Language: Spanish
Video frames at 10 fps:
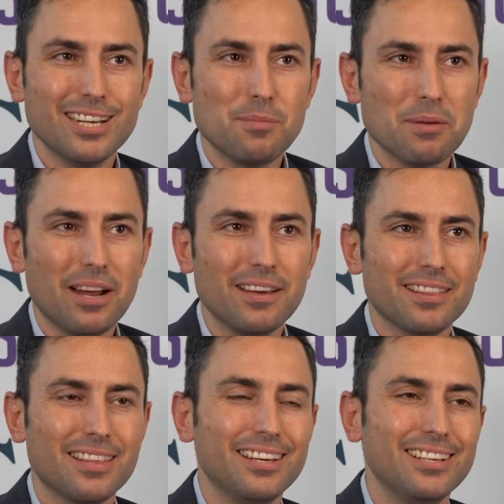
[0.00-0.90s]
la primera
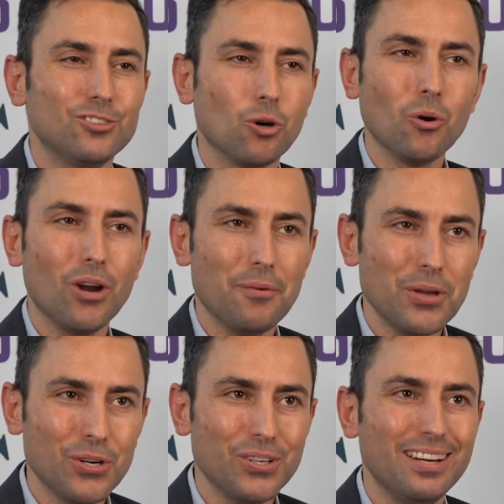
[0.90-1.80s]
vez que tomo un
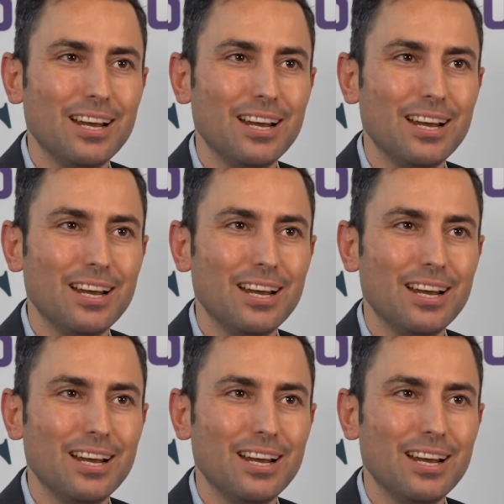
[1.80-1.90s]
avión,